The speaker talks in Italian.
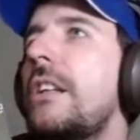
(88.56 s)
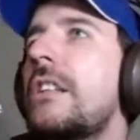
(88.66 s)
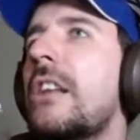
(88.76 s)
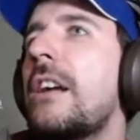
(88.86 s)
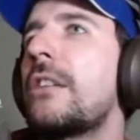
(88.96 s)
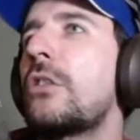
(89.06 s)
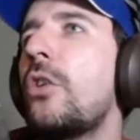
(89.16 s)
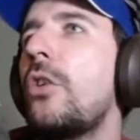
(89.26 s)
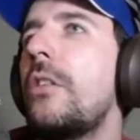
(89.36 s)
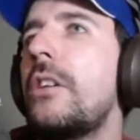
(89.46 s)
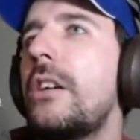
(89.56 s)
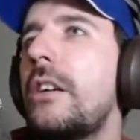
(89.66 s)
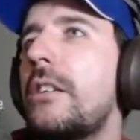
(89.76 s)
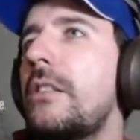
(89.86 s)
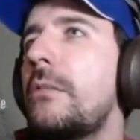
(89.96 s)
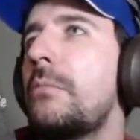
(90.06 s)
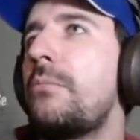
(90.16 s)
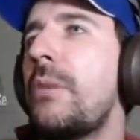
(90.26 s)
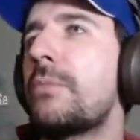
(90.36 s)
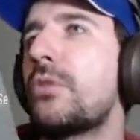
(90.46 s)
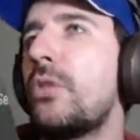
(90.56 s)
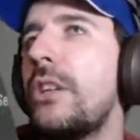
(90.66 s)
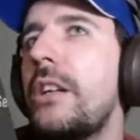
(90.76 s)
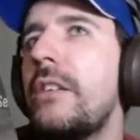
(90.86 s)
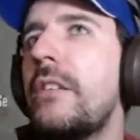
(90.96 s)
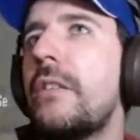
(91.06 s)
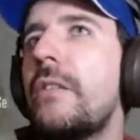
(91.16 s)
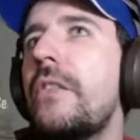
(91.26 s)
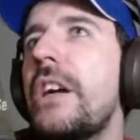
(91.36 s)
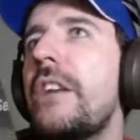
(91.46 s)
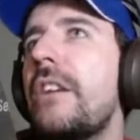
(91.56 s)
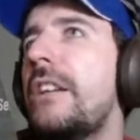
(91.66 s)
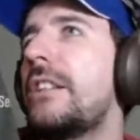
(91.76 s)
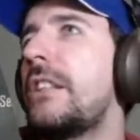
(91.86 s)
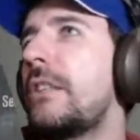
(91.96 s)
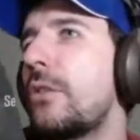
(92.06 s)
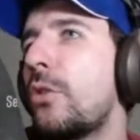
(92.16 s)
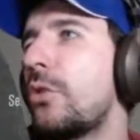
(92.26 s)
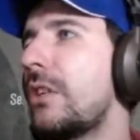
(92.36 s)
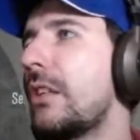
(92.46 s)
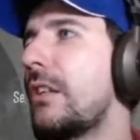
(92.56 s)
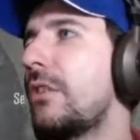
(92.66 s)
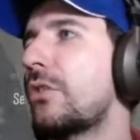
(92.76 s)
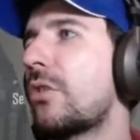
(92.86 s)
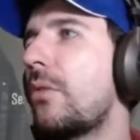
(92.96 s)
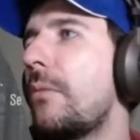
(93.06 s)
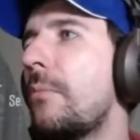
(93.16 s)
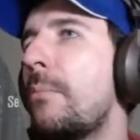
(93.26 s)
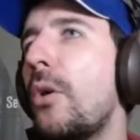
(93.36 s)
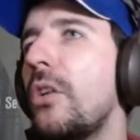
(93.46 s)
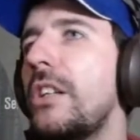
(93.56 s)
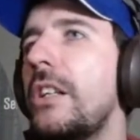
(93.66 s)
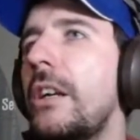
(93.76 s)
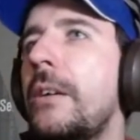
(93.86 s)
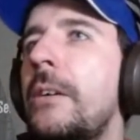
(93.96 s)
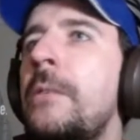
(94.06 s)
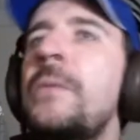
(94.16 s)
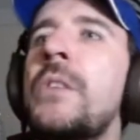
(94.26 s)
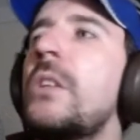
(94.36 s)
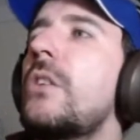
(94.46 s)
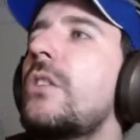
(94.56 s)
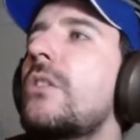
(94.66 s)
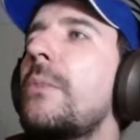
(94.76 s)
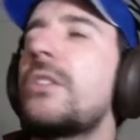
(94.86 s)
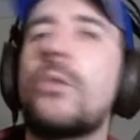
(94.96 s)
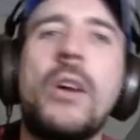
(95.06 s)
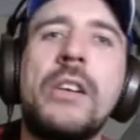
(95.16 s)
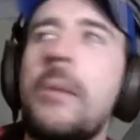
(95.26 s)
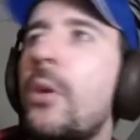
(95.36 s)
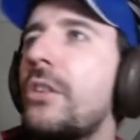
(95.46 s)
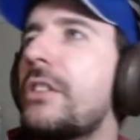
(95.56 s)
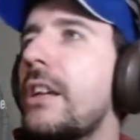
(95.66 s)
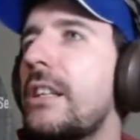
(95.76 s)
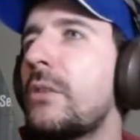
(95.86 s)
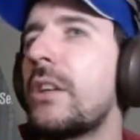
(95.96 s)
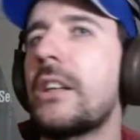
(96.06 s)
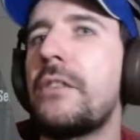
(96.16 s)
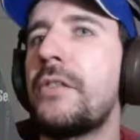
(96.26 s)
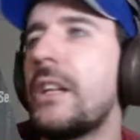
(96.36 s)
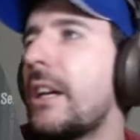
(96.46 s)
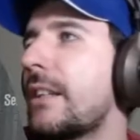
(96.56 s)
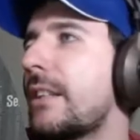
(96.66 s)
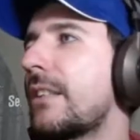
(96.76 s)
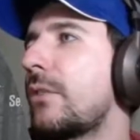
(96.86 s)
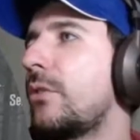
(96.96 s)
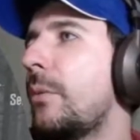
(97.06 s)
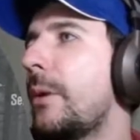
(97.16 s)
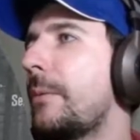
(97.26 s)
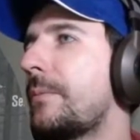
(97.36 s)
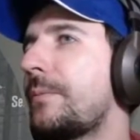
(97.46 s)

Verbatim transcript: intanto eh, Pepsone vai avanti con il nostro bolide. Questo mezzo qua è una mod ed è una gran figata secondo me.